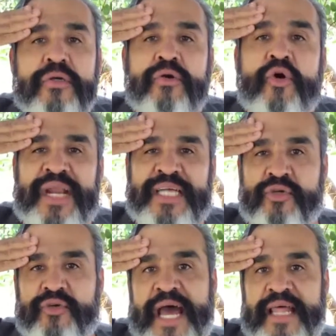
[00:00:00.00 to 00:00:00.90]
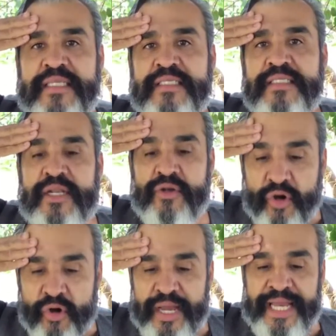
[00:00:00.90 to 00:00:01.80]
corazonadas, de
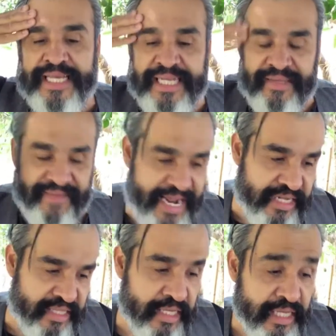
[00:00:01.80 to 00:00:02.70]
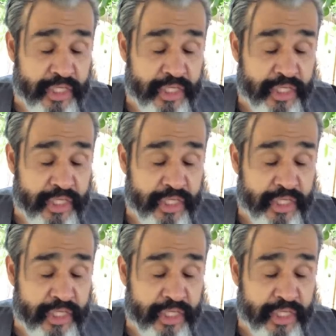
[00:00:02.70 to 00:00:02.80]
no equilibrarte.